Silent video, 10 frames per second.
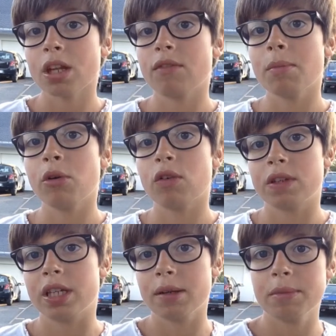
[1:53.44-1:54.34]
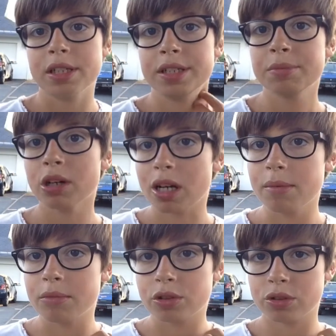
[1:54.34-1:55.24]
on va m'en renvoyer un, mais dites-moi quand
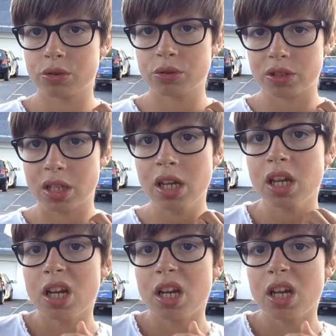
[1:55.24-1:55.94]
même ce que c'est.